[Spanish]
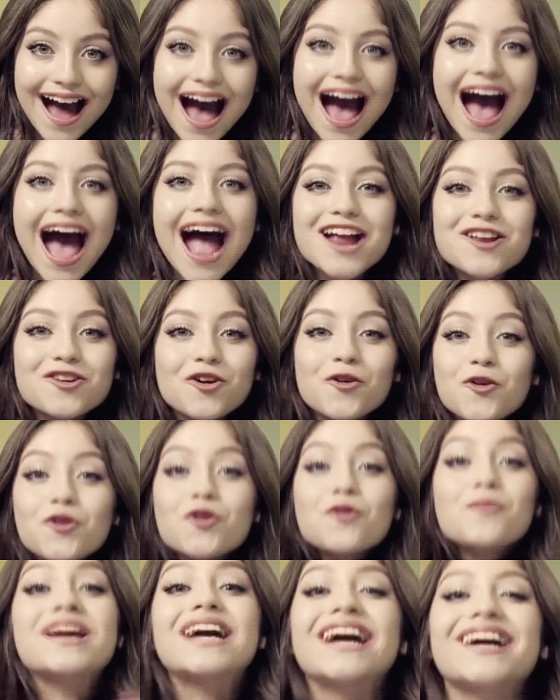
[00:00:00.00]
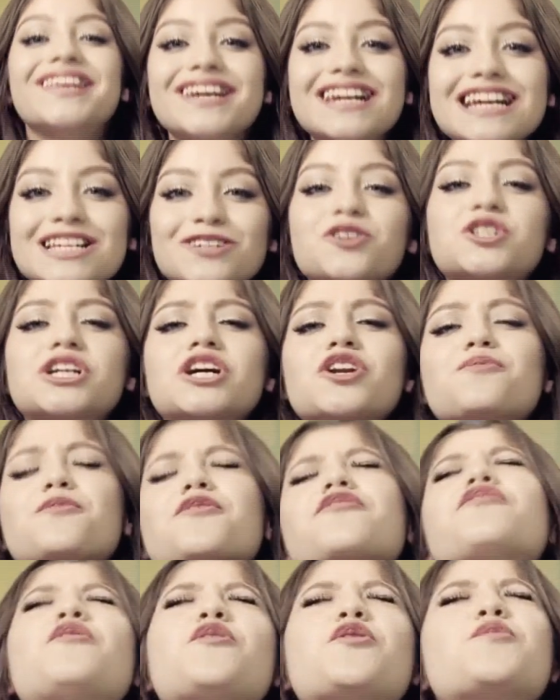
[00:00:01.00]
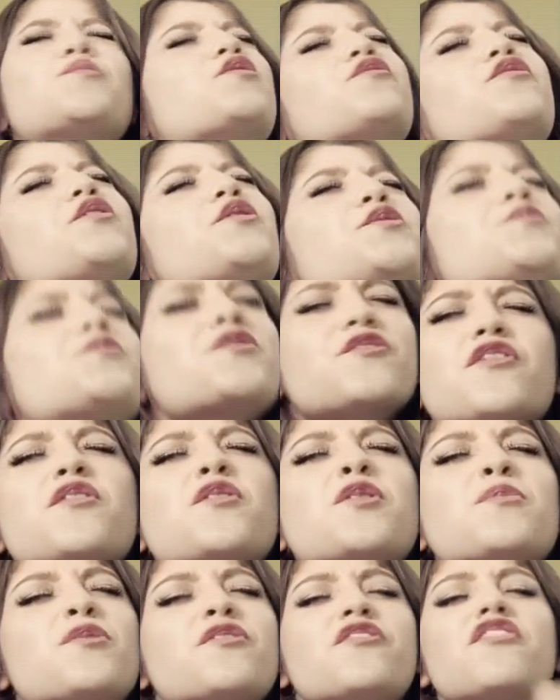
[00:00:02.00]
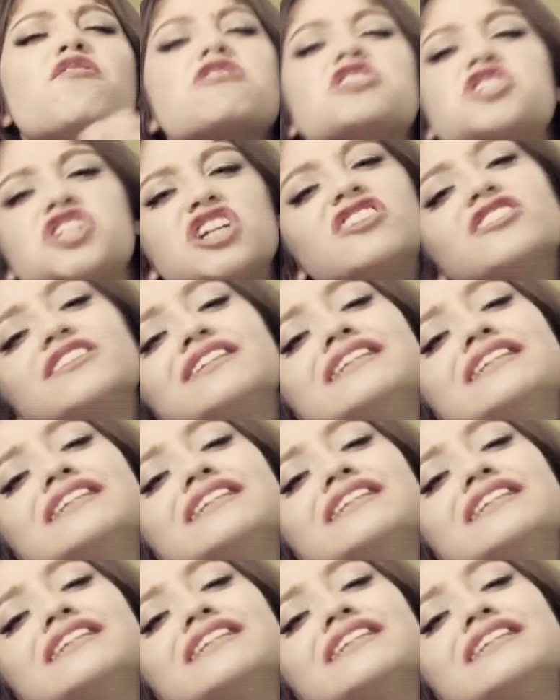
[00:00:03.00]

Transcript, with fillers: Ay, no, no, no, me encantaría escucharlo. Por favor, por favor, por favor, por favor, chicos,